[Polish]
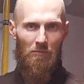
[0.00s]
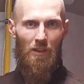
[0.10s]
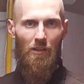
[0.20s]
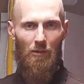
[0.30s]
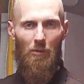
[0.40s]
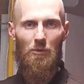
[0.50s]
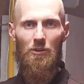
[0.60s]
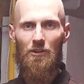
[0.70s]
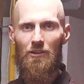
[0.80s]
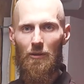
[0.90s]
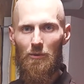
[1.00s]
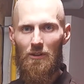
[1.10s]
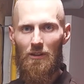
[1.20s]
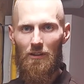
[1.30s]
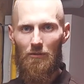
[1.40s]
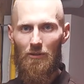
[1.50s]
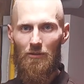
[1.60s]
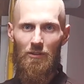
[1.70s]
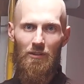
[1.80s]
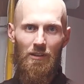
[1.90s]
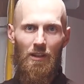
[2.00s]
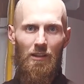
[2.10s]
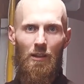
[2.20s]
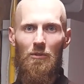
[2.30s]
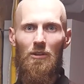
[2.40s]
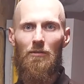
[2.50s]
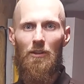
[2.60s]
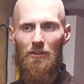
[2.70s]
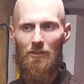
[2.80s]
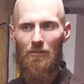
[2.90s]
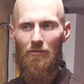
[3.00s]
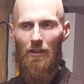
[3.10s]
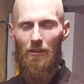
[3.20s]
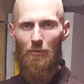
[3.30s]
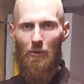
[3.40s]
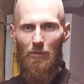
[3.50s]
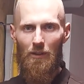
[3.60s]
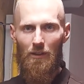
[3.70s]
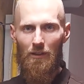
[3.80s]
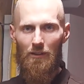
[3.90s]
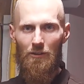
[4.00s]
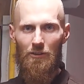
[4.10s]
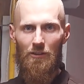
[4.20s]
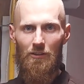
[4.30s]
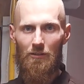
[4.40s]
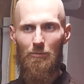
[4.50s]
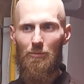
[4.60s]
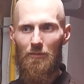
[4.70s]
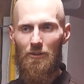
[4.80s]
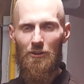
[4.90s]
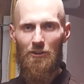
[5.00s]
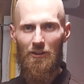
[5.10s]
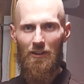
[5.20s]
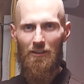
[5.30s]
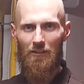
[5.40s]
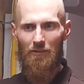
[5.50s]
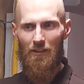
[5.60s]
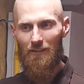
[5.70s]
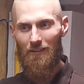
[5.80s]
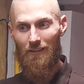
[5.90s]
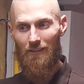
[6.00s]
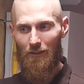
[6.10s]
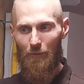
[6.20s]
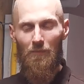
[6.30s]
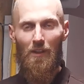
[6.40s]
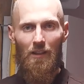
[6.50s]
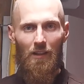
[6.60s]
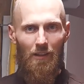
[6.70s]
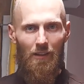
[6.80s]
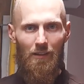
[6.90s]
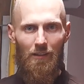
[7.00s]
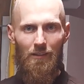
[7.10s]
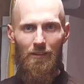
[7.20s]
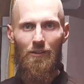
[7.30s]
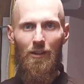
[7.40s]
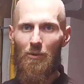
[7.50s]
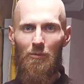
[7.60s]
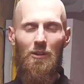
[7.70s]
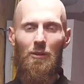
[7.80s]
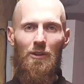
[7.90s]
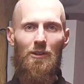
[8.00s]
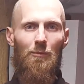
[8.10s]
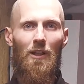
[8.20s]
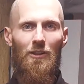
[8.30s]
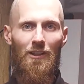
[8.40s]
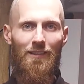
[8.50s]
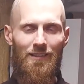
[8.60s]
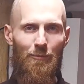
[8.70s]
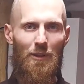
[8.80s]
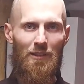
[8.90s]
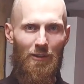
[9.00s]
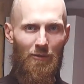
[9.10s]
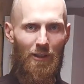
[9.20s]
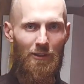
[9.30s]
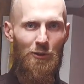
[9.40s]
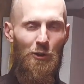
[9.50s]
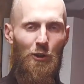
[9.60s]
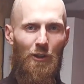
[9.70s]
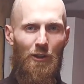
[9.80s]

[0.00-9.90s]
tego tak jak mamy 10 stopni na zewnątrz, no zostanie nam z 200 W, pompa daje 10, 10 razy więcej, no, e, no na pewno nie będzie miała szansy pracować